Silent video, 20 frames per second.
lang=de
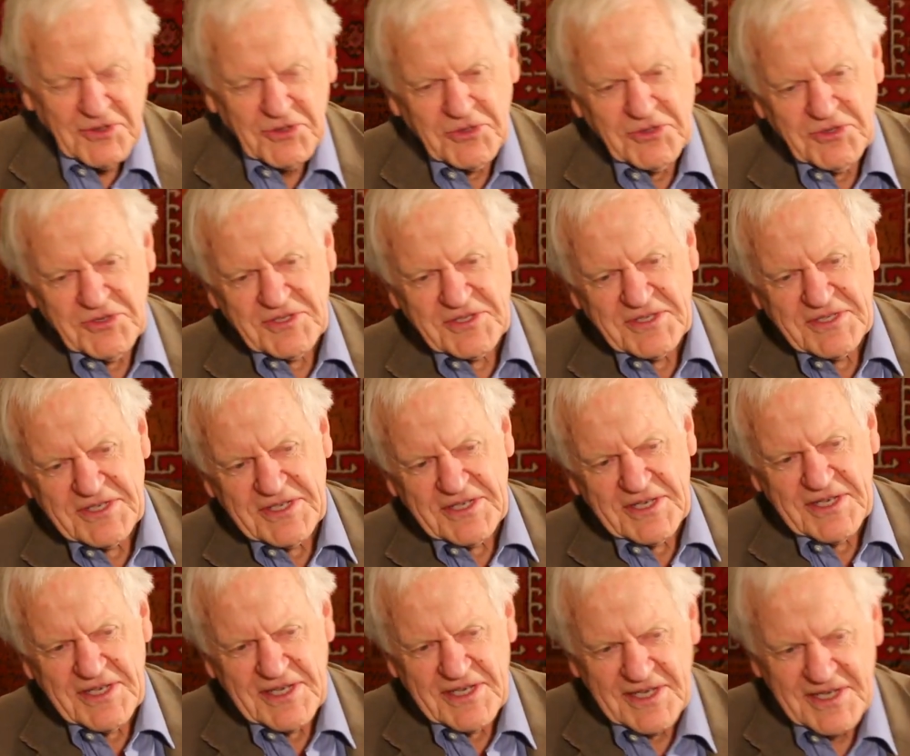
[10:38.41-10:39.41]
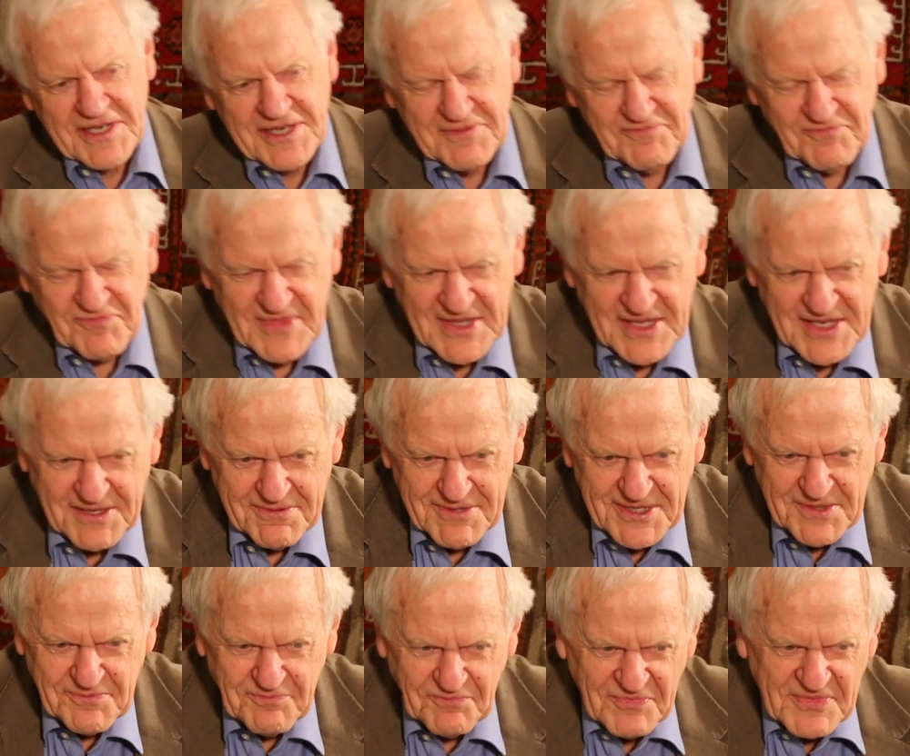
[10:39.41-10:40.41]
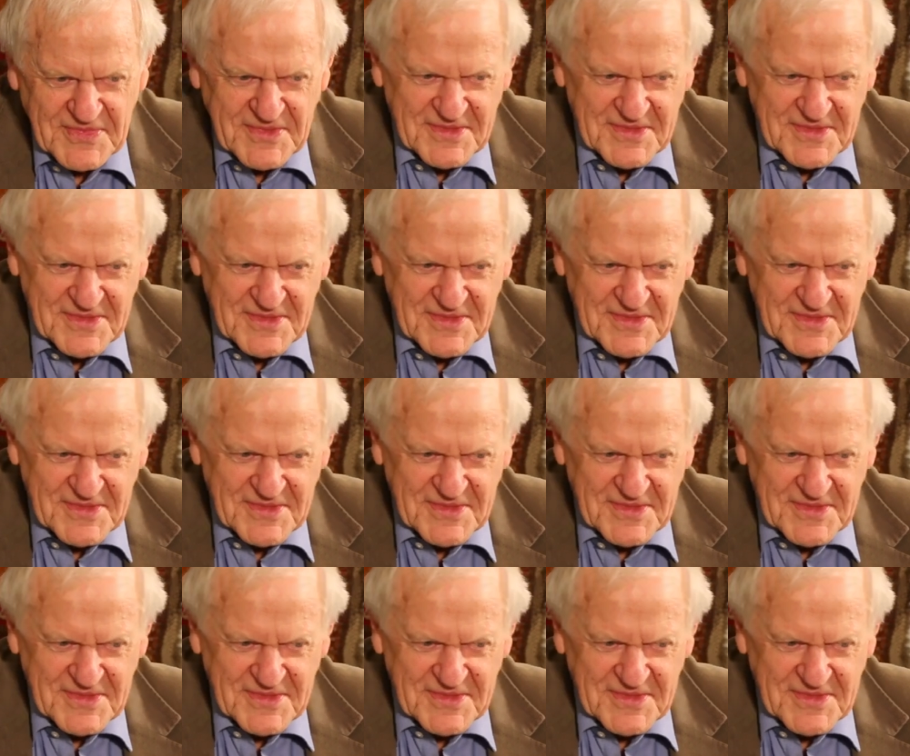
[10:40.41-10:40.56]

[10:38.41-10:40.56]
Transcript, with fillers: Und, äh, aber